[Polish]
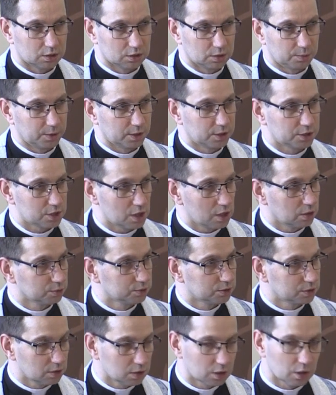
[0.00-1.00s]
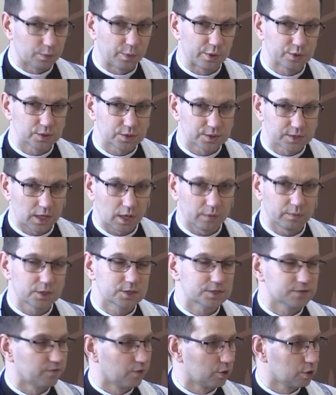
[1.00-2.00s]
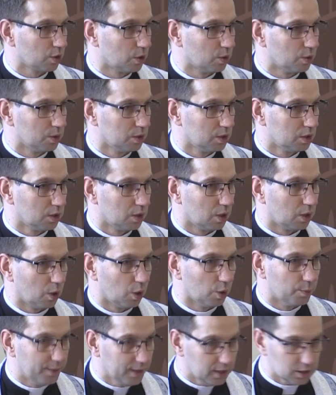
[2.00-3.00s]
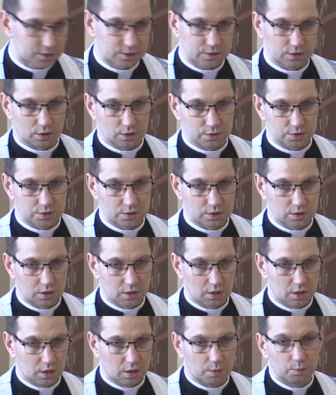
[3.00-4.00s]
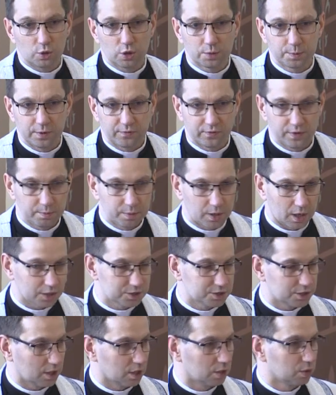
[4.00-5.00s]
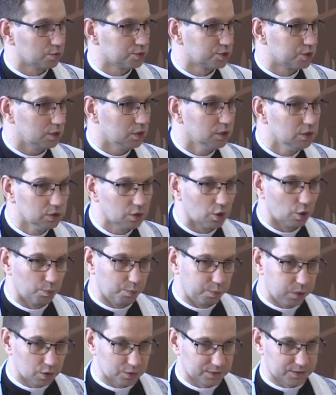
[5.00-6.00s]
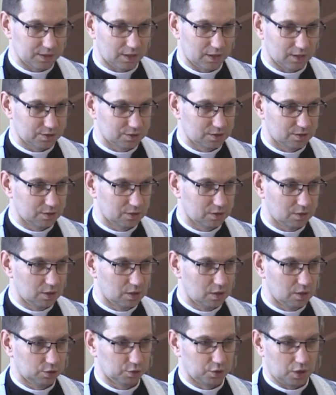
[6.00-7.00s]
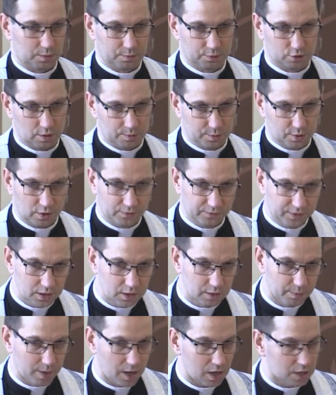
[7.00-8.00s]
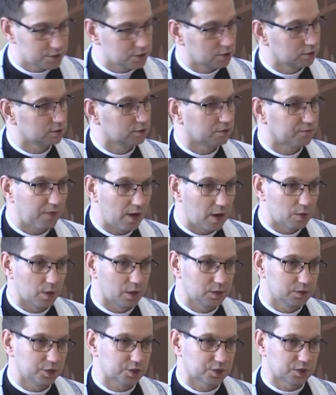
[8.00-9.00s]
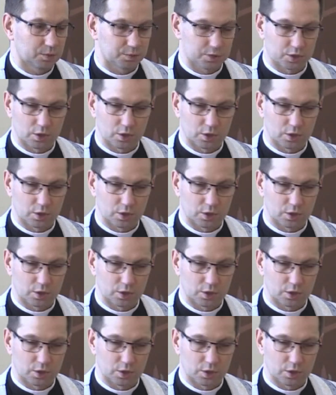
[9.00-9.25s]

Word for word: Gdyby chciał tylko pozostawić swoją obecność, mógłby wybrać jakąś inną postać, która byłaby o wiele bardziej trwała niż